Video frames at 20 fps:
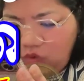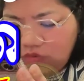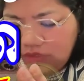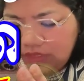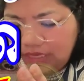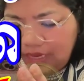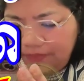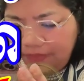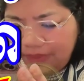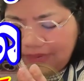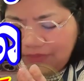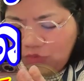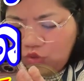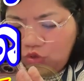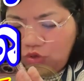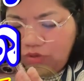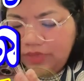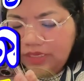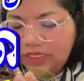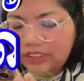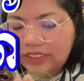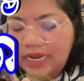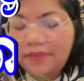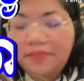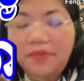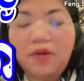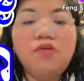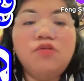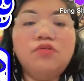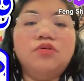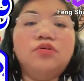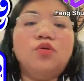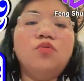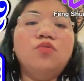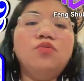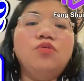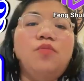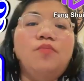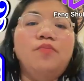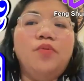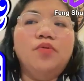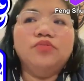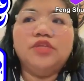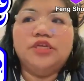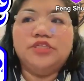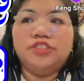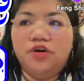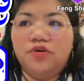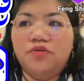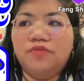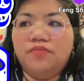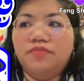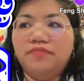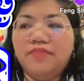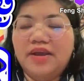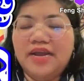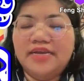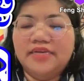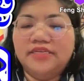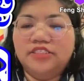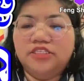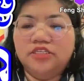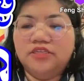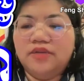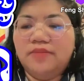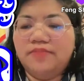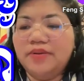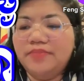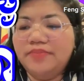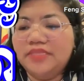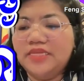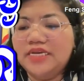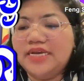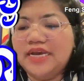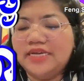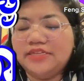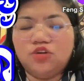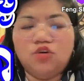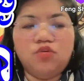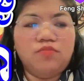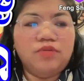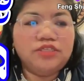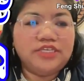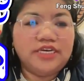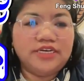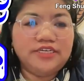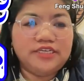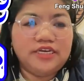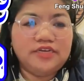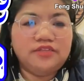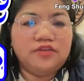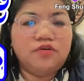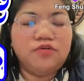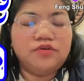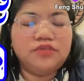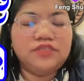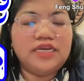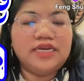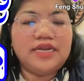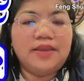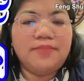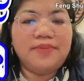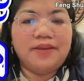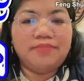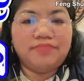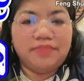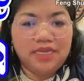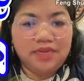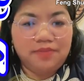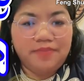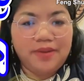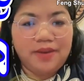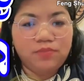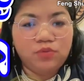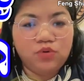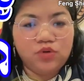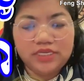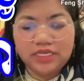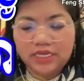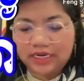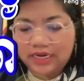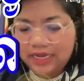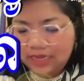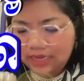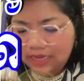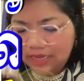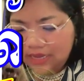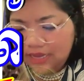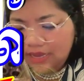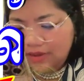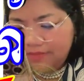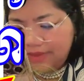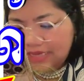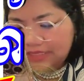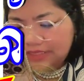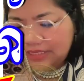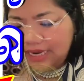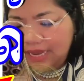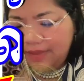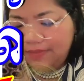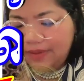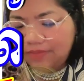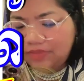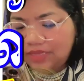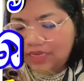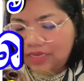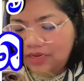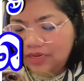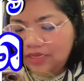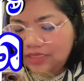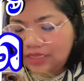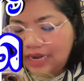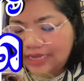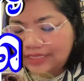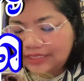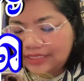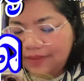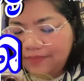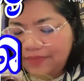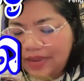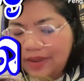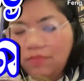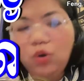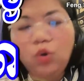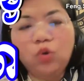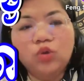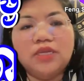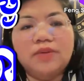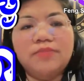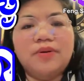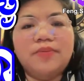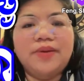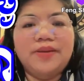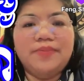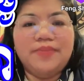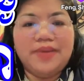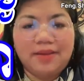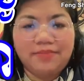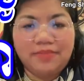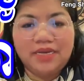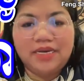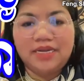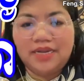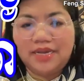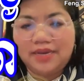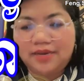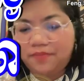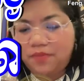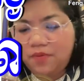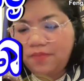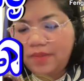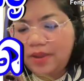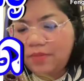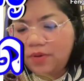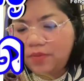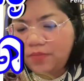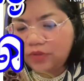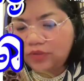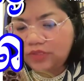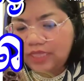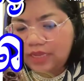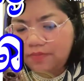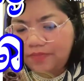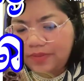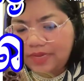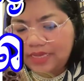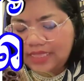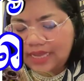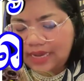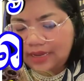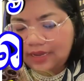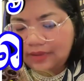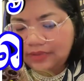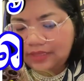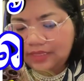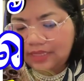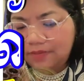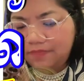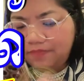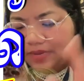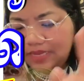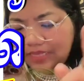rung sang pram chui mưa chạy phong rung cầm bung tại chồng bàn chân là bây bị thi cắt chồng qua trái chạy thổ sạc đáy phèn thiệt bẹ môi chạy nách bàn sạc đáy phèn thiệt dân tại lái sang phèm lụa tao mà vây phèm này nghe này phục mai bom bom tinh pí thở tinh